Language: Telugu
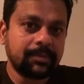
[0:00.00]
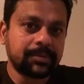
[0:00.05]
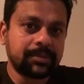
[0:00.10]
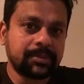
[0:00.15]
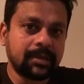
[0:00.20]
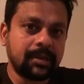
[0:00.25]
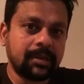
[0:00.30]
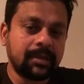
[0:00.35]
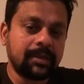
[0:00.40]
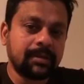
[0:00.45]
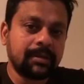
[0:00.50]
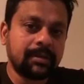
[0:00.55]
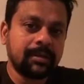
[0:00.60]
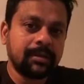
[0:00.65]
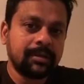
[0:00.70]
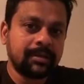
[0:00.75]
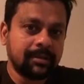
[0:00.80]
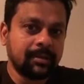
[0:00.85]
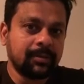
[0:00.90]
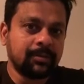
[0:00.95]
నమస్తే
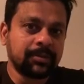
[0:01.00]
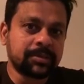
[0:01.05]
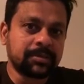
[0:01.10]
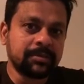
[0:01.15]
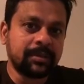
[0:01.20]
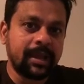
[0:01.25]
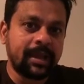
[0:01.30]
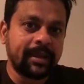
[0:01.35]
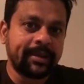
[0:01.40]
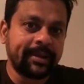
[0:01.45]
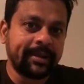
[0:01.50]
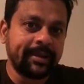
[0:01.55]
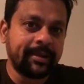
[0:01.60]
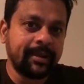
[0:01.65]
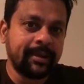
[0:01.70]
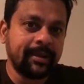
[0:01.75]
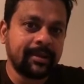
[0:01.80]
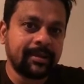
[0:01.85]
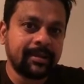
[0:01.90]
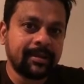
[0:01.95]
నేను విష్ణు
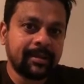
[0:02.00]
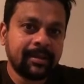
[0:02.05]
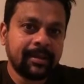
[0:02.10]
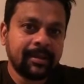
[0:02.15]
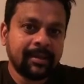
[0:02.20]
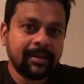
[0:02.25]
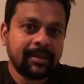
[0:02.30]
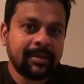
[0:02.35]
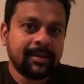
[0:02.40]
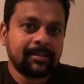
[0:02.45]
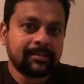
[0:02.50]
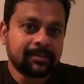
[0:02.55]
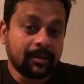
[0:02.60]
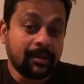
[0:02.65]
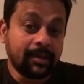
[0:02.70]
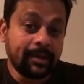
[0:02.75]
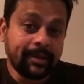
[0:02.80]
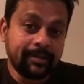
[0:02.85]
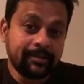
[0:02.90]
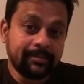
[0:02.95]
నాగిరెడ్డి
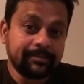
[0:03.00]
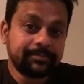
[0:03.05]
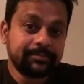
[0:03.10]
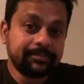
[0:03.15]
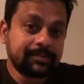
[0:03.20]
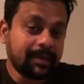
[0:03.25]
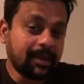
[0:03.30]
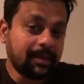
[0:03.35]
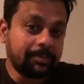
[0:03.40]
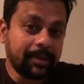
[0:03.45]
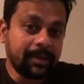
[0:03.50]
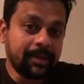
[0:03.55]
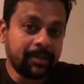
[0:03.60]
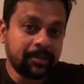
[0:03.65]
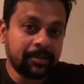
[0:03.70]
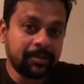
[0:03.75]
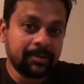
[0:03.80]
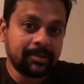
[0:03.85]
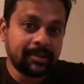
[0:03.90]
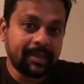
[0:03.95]
సారీ నా
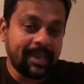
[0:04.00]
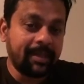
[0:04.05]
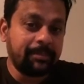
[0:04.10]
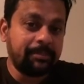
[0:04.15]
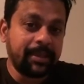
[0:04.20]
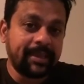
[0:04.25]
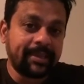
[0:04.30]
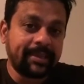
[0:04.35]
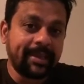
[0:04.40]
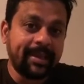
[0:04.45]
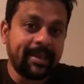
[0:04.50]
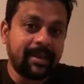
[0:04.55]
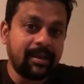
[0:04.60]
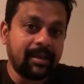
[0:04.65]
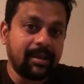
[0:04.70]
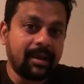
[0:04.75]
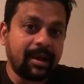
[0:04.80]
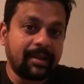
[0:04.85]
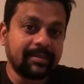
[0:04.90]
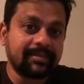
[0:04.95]
పేరు ఏబీకే
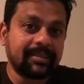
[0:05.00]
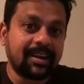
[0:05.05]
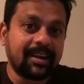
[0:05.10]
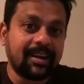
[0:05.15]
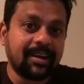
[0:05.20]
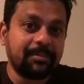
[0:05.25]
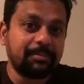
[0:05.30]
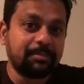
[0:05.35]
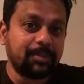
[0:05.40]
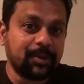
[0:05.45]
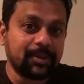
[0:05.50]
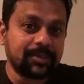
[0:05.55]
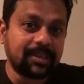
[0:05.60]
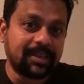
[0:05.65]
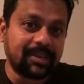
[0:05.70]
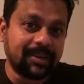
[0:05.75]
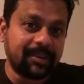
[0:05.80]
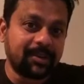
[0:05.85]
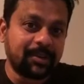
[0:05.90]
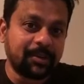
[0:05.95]
ఆంధ్ర
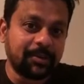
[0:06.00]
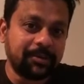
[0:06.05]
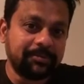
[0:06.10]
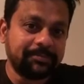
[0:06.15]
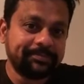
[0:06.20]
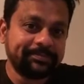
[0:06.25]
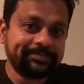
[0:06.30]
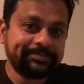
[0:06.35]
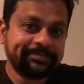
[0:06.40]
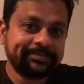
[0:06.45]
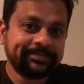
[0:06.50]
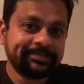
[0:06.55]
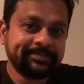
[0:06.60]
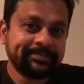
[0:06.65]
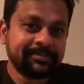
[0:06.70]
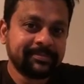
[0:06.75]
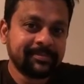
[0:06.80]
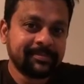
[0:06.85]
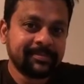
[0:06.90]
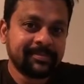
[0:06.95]
బూత్ కిట్టు
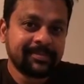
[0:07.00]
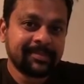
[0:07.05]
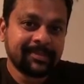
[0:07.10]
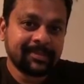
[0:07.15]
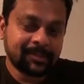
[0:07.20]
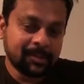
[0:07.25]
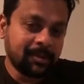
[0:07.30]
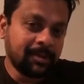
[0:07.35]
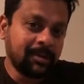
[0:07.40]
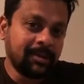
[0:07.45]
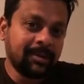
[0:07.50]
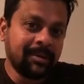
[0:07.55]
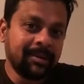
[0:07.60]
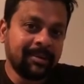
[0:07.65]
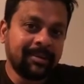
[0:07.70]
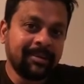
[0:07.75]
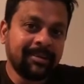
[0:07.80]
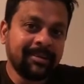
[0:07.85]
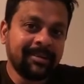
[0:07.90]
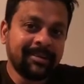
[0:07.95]
సో
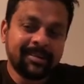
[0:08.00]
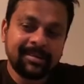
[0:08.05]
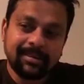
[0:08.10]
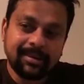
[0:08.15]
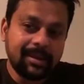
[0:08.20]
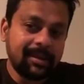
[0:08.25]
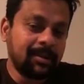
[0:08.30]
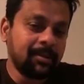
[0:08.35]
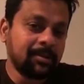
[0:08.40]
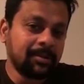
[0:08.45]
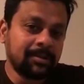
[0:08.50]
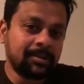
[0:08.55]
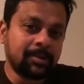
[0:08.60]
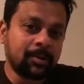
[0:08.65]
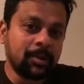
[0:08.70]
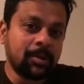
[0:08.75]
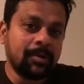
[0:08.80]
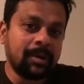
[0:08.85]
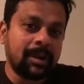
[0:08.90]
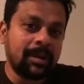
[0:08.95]
నేను
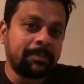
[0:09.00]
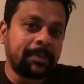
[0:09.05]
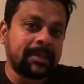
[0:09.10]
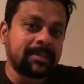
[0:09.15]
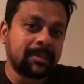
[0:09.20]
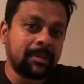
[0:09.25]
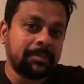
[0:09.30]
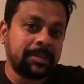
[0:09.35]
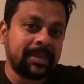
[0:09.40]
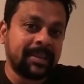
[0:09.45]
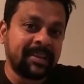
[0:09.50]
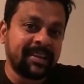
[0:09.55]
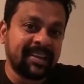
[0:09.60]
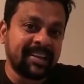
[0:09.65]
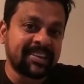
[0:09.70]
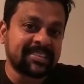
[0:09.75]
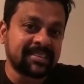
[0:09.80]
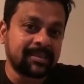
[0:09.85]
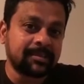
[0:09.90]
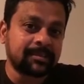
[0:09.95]
రెండు వేల పంతొమ్మిది
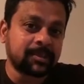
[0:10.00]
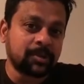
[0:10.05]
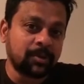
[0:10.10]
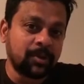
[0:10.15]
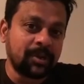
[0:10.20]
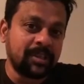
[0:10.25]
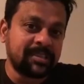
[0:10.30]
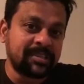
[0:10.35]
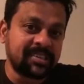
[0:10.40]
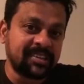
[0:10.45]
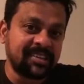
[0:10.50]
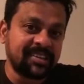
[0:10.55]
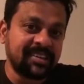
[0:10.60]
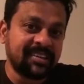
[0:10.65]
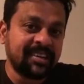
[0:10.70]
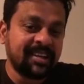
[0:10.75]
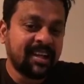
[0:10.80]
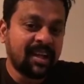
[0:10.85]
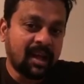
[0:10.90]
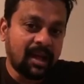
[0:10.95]
ఎలక్షన్స్ గురించి
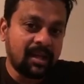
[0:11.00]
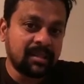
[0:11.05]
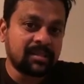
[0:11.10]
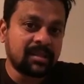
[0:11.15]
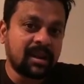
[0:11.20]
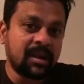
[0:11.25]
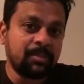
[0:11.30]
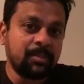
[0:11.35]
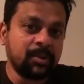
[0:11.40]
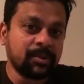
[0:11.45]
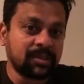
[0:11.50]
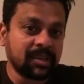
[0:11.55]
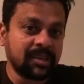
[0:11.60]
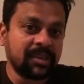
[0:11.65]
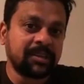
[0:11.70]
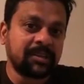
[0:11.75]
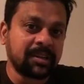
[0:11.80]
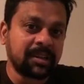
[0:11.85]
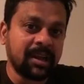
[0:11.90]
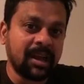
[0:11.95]
ఆంధ్ర
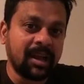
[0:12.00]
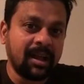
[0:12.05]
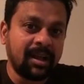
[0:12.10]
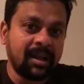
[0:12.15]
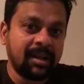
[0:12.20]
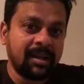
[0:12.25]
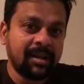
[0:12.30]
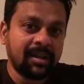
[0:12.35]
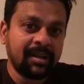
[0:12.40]
బూత్ కిట్టుగా